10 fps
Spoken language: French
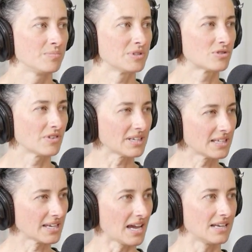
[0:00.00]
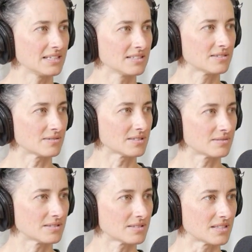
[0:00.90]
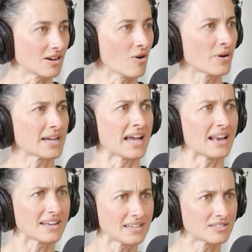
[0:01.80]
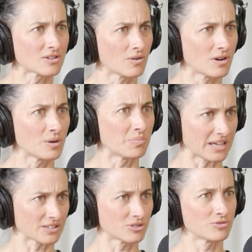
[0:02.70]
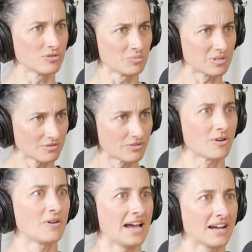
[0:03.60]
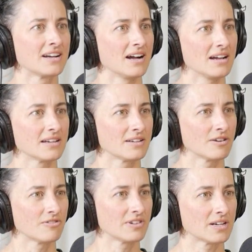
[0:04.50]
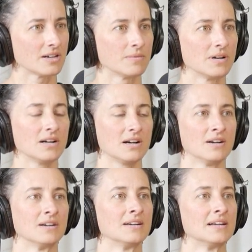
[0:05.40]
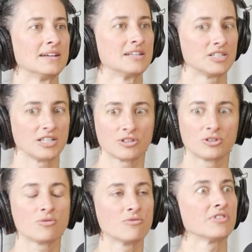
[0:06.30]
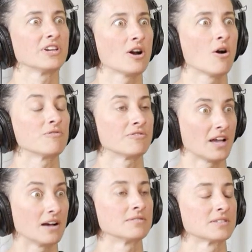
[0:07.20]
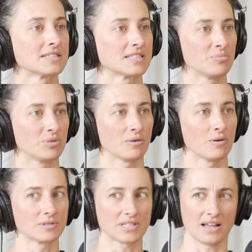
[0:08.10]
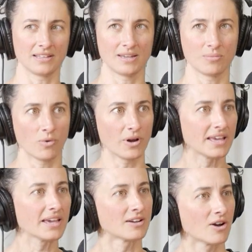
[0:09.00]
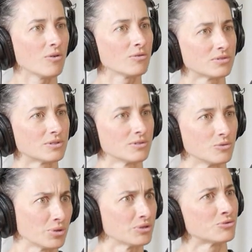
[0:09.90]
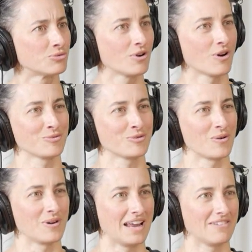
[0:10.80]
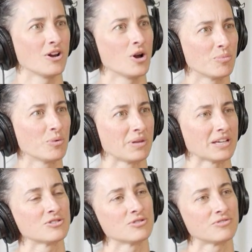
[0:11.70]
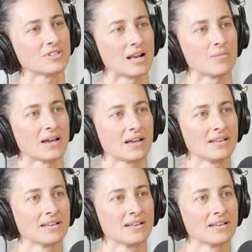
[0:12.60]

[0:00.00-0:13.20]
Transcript: Puis souvent, qui réalisent, sans qu'on réalise qu'on l'a perdu, puis c'est une fois qu'on la regagne, qu'on fait comme Ah, j'ai retrouvé confiance, tu sais, puis on, se rendait moyen compte, ou pas du tout compte, qu'on ben, l'avait un peu perdu finalement.